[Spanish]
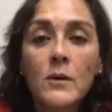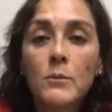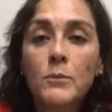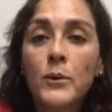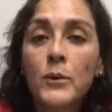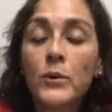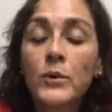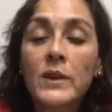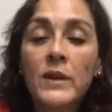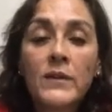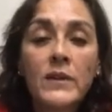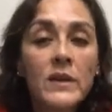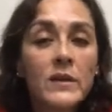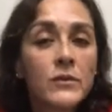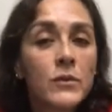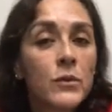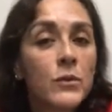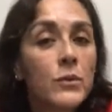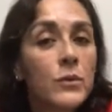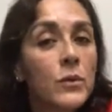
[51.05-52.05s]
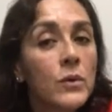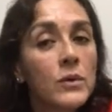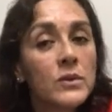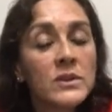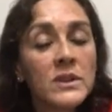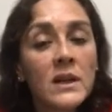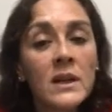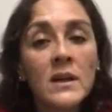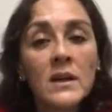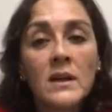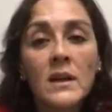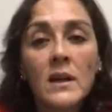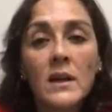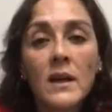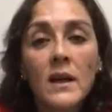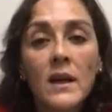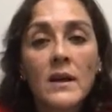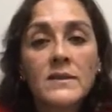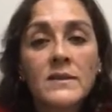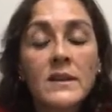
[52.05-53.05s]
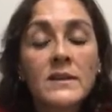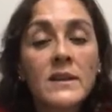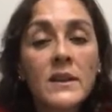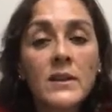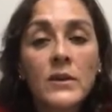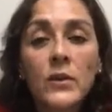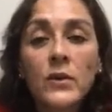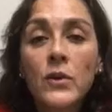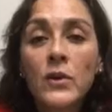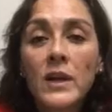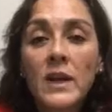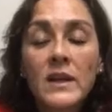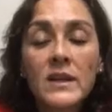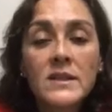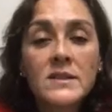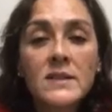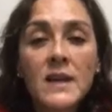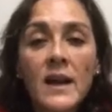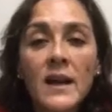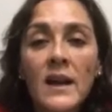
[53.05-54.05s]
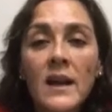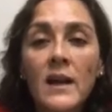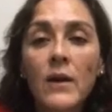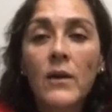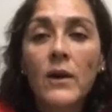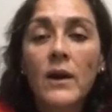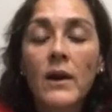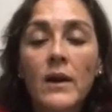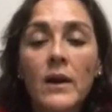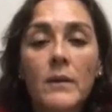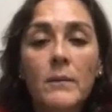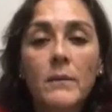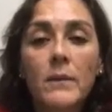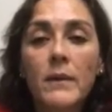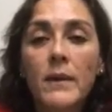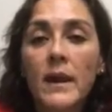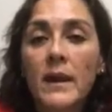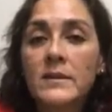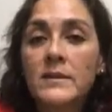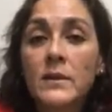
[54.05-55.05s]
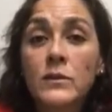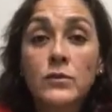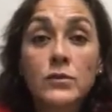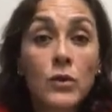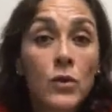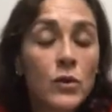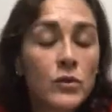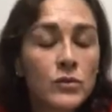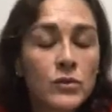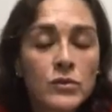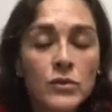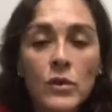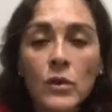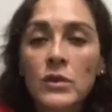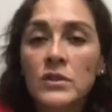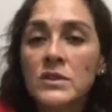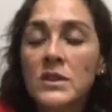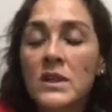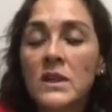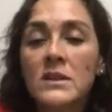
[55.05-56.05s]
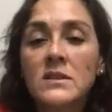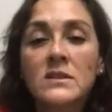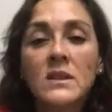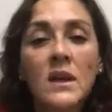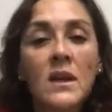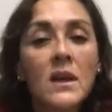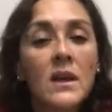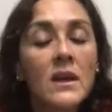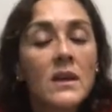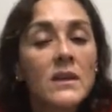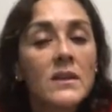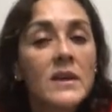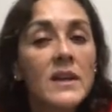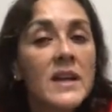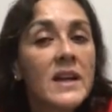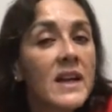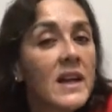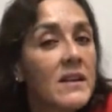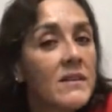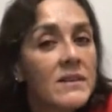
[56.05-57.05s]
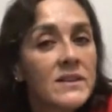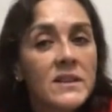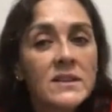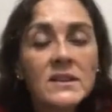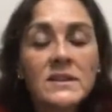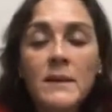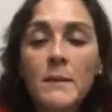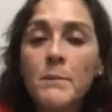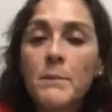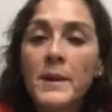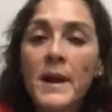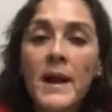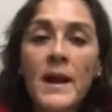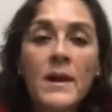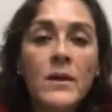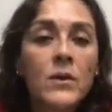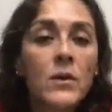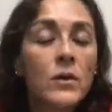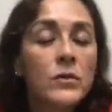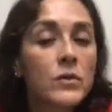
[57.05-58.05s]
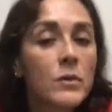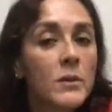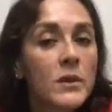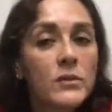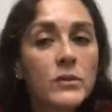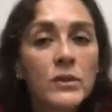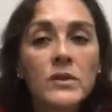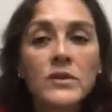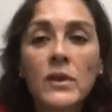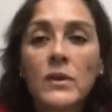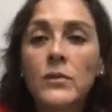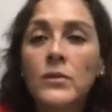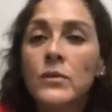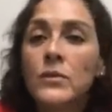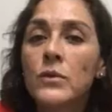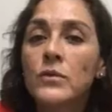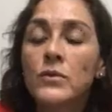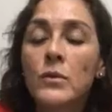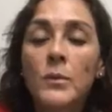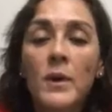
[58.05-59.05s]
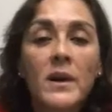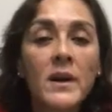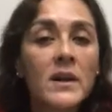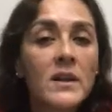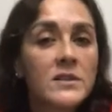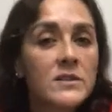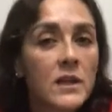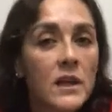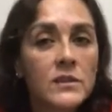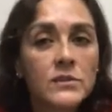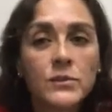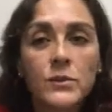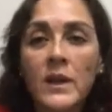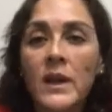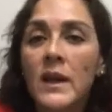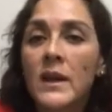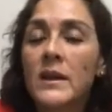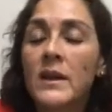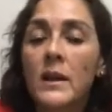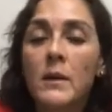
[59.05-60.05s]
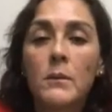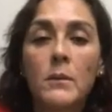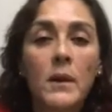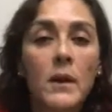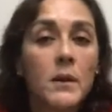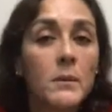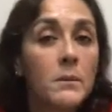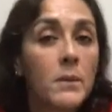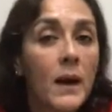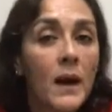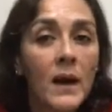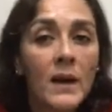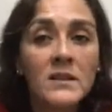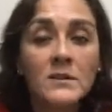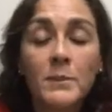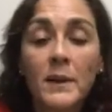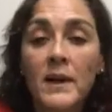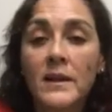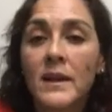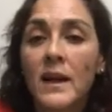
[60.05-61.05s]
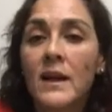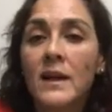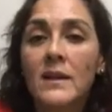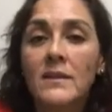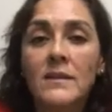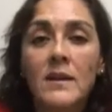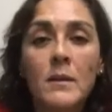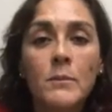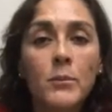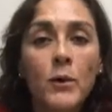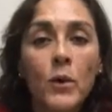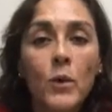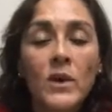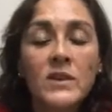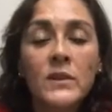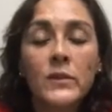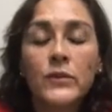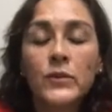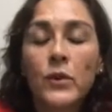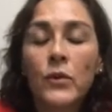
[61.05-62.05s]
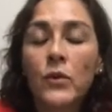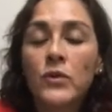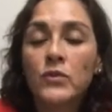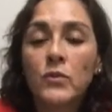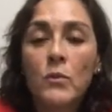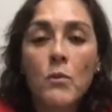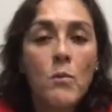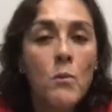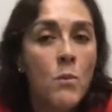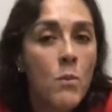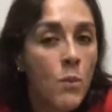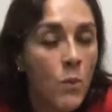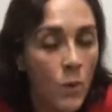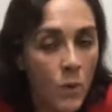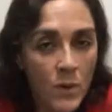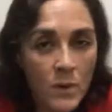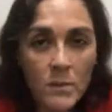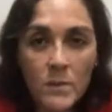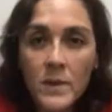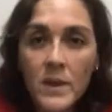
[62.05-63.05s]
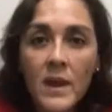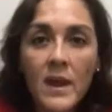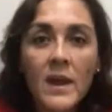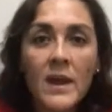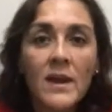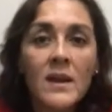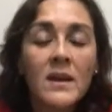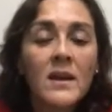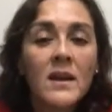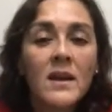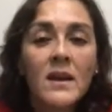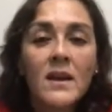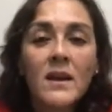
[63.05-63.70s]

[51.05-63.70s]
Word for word: por una dirección u otra, eh, se han tenido que organizar, a eh, hacer solo sus cosas, tienen que levantarse temprano, tomar su desayuno, tomar el Skytrain, el bus para llegar a tiempo, lo hacen todos muy bien.